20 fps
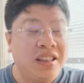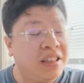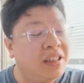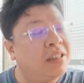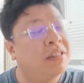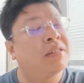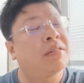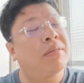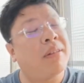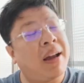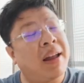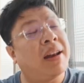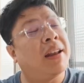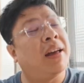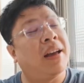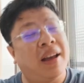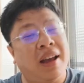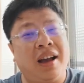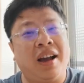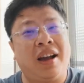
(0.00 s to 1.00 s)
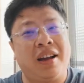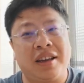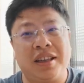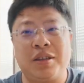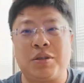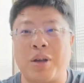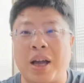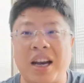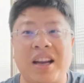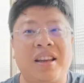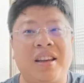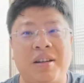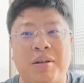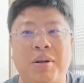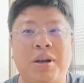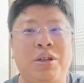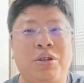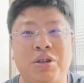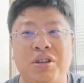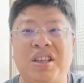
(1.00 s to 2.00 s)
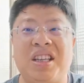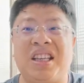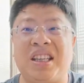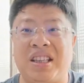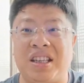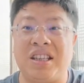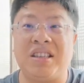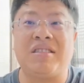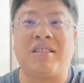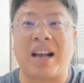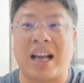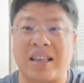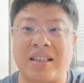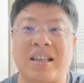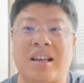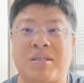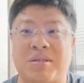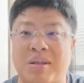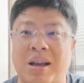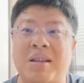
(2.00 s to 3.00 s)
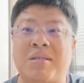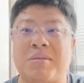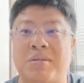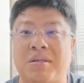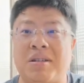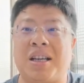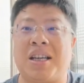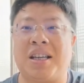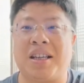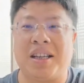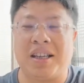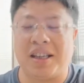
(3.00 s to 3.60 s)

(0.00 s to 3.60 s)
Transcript: 你算了啊！你算了，你回去，你你就开始要衰弱了。